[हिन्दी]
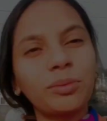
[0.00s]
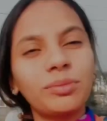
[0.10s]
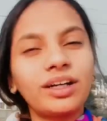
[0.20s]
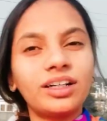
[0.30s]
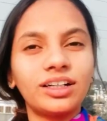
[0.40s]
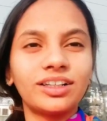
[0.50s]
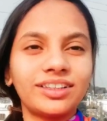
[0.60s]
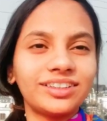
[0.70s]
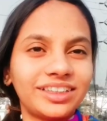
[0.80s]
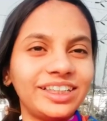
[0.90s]
मम्मा
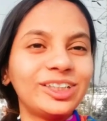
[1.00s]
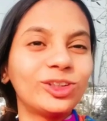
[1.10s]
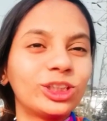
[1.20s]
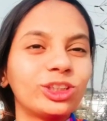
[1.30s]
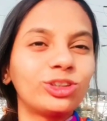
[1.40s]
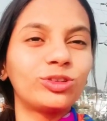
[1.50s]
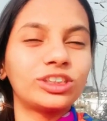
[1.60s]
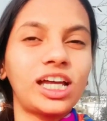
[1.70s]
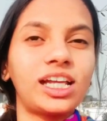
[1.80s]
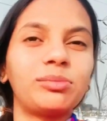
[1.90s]
अगर ठीक होते तो वो
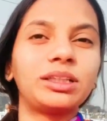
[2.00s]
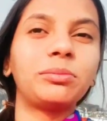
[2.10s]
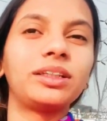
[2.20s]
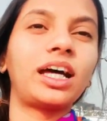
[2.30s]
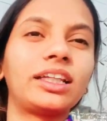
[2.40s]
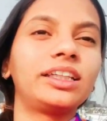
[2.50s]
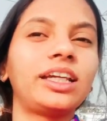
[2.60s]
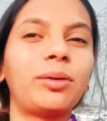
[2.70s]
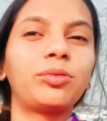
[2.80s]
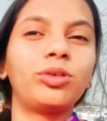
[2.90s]
सारा मतलब बताते
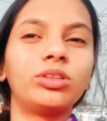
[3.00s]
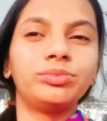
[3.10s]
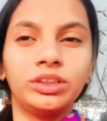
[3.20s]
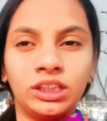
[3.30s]
ही आपको